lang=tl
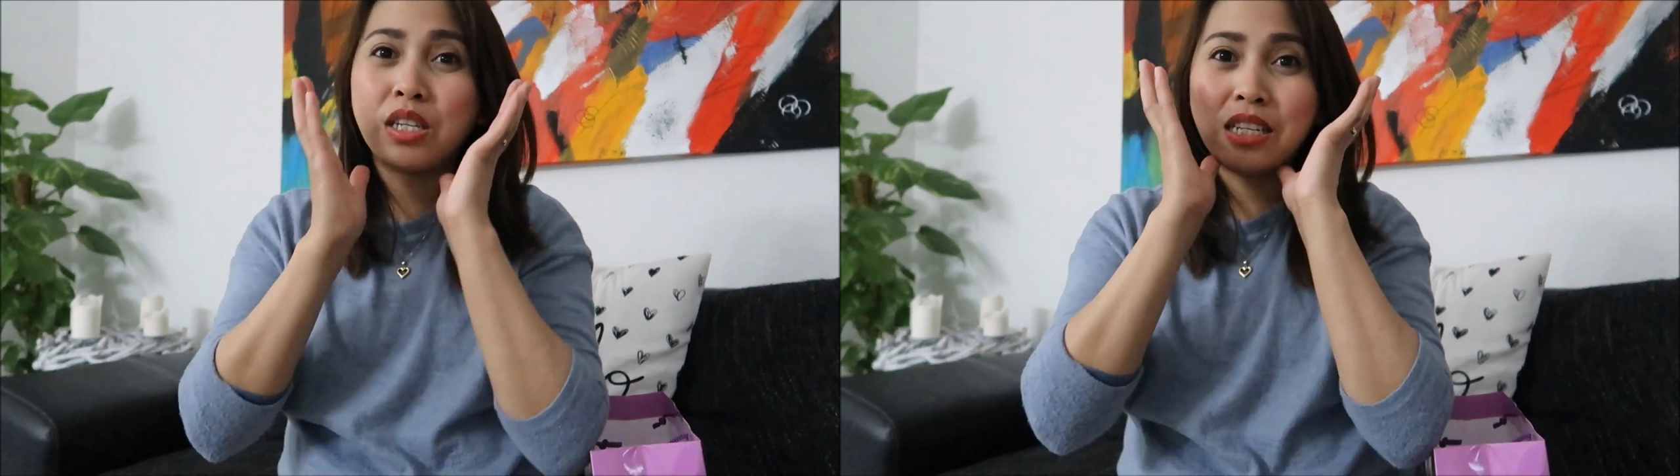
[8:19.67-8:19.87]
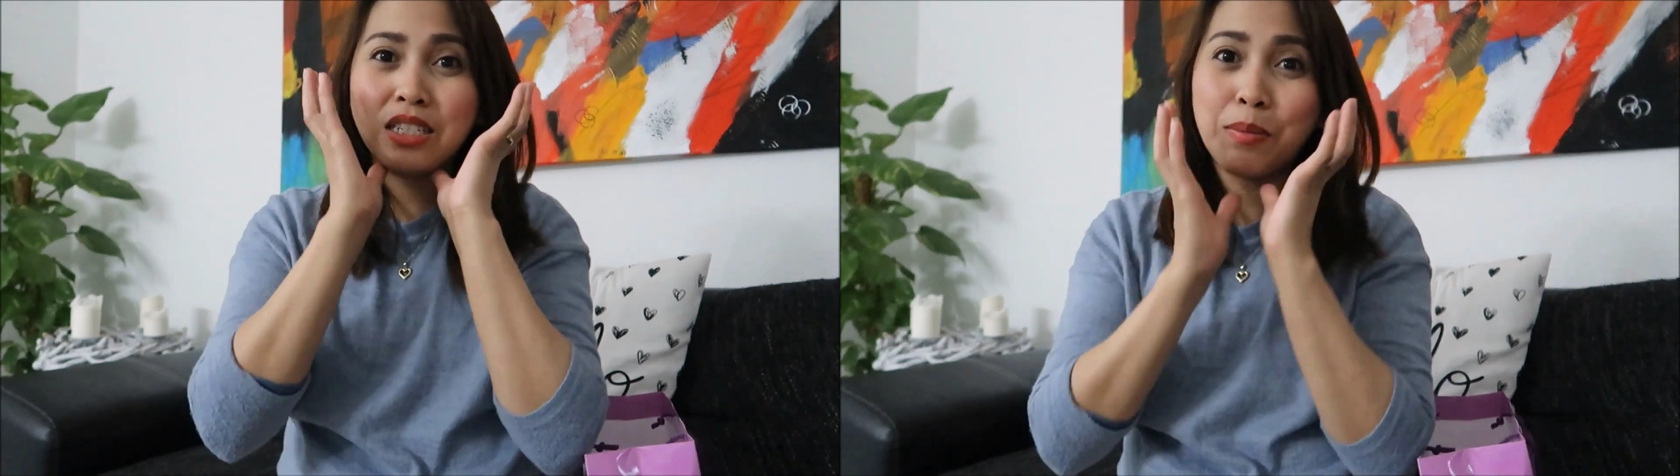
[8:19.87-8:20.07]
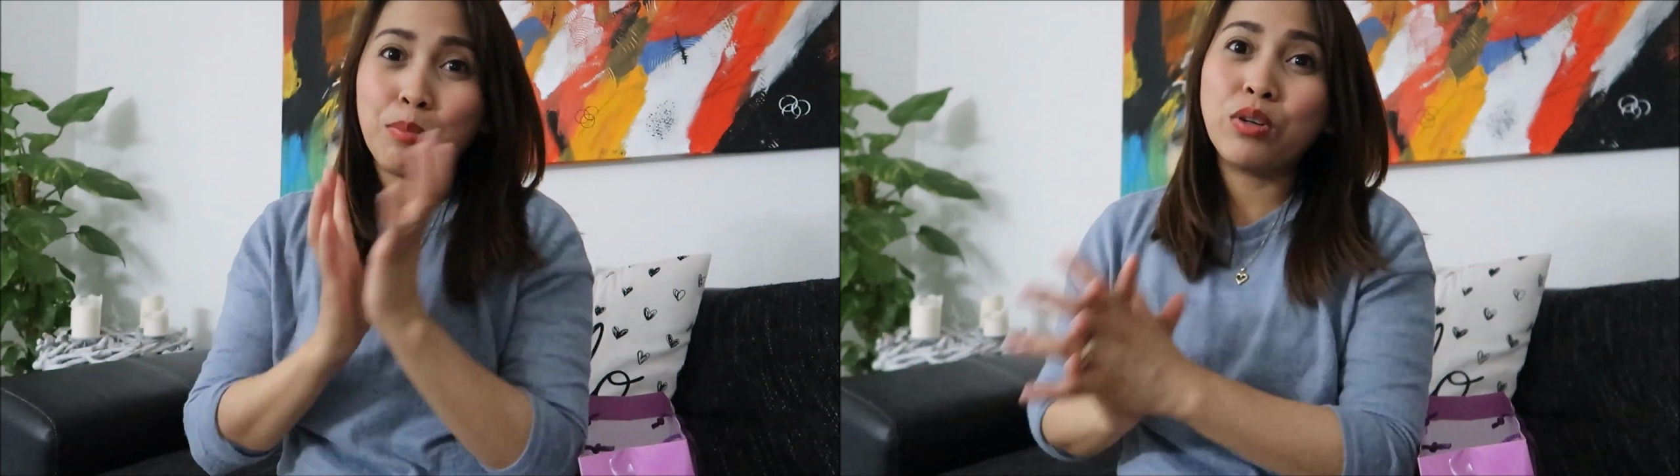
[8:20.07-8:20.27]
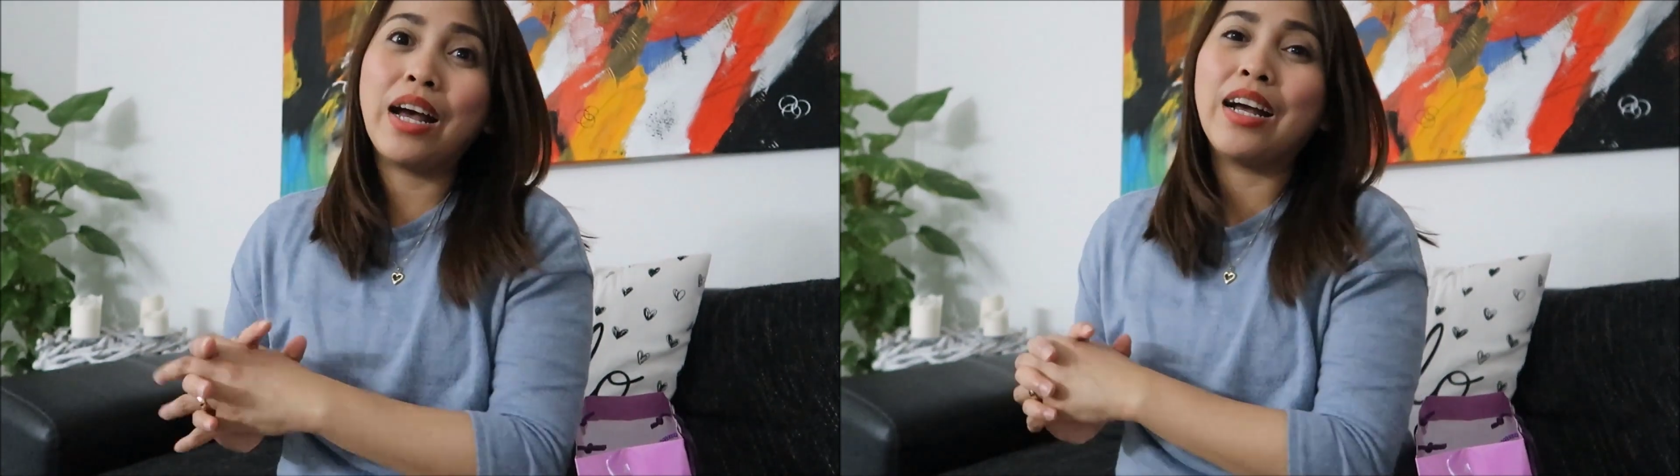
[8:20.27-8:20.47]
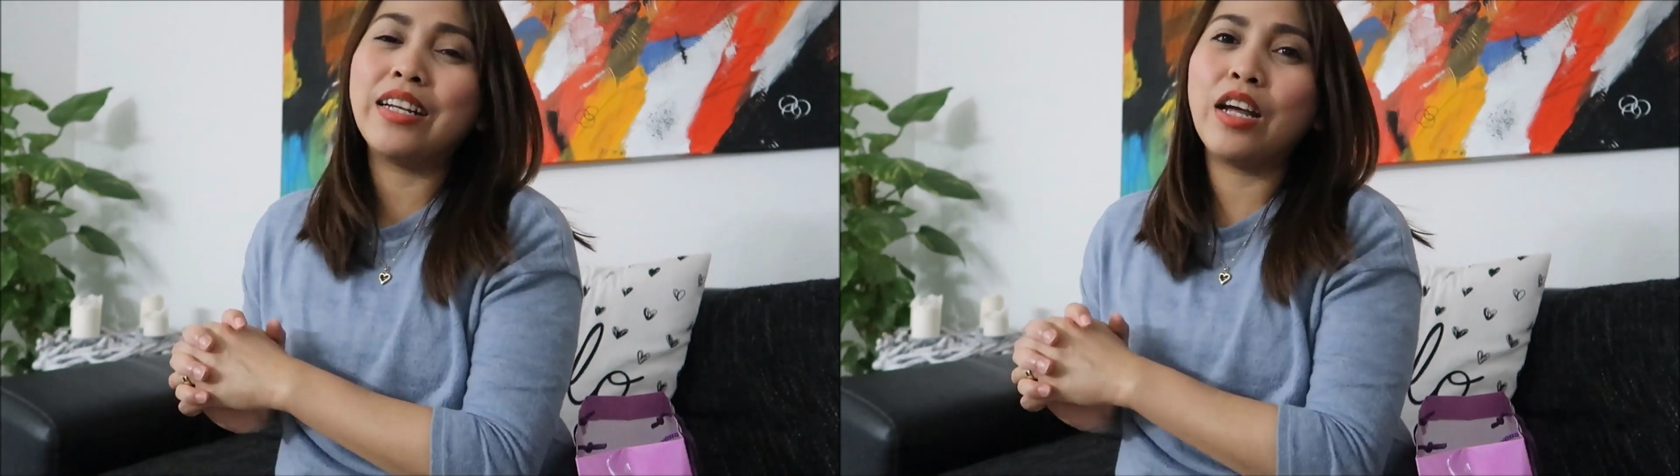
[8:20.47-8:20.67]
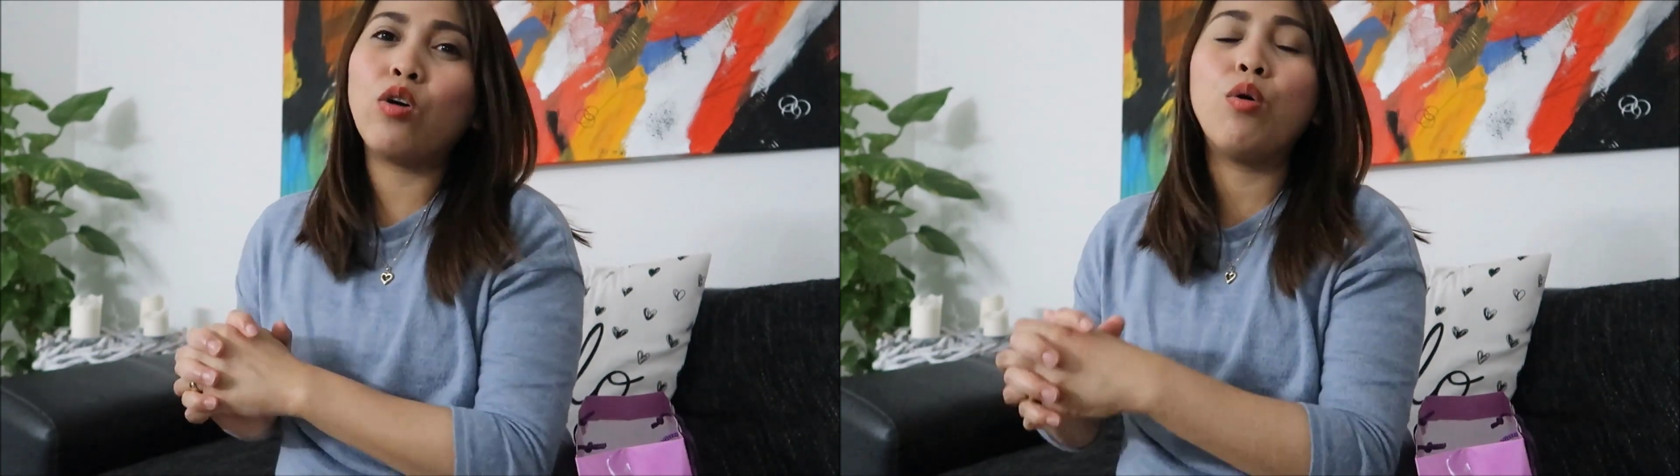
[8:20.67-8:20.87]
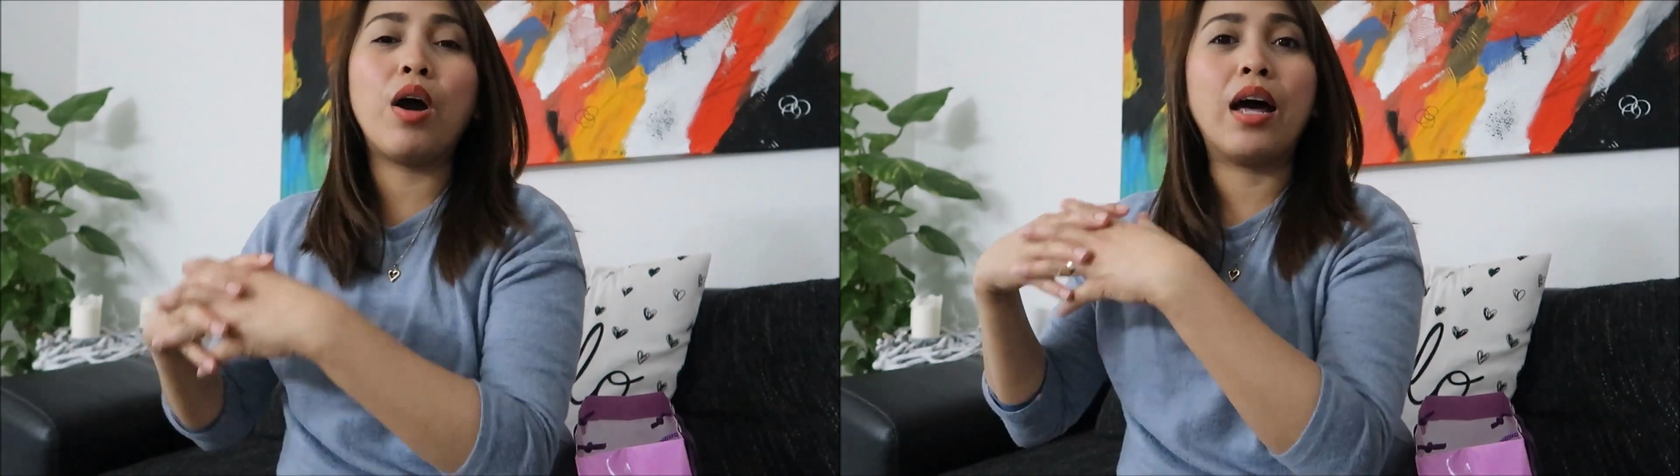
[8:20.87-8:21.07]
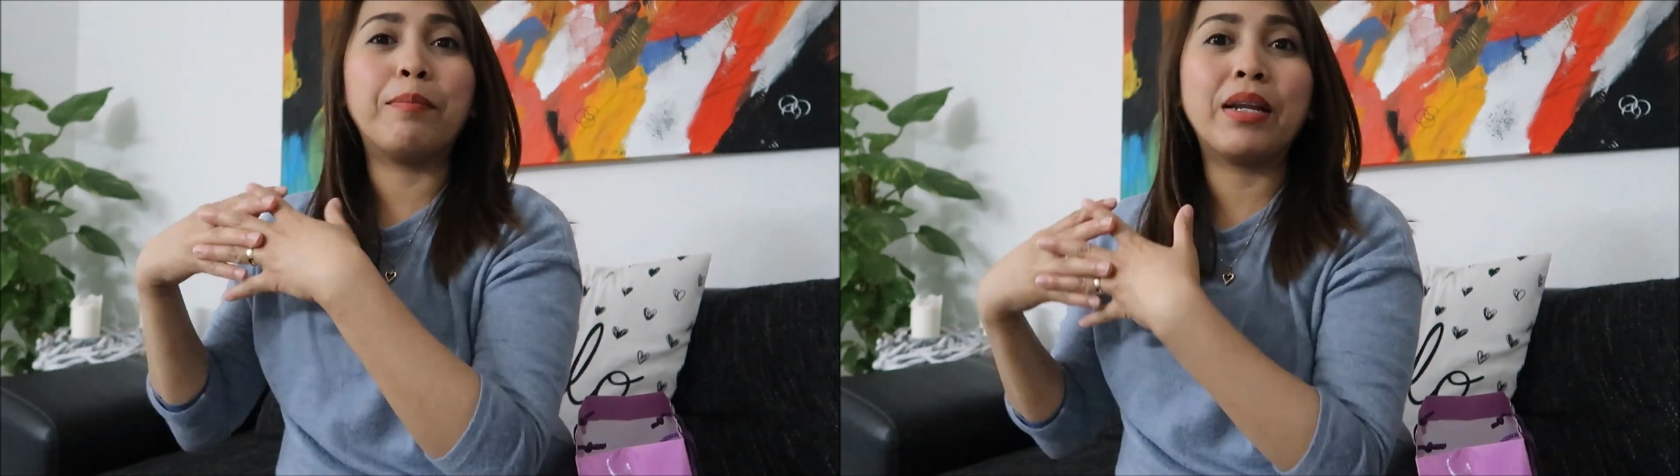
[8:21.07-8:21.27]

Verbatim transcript: sinisipon agad ako, uh,